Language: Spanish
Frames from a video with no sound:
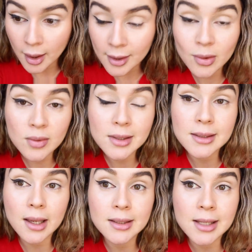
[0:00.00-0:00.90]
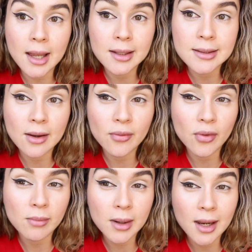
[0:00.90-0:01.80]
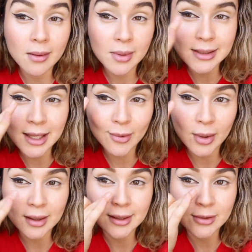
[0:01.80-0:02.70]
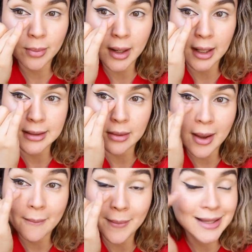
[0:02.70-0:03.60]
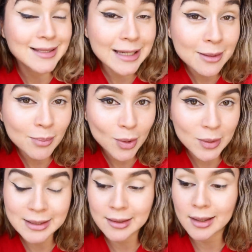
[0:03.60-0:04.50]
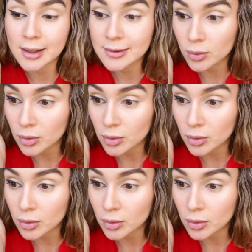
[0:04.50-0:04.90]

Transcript: entonces ya de esta forma nada más quito el exceso para que se vea más limpio este trazo.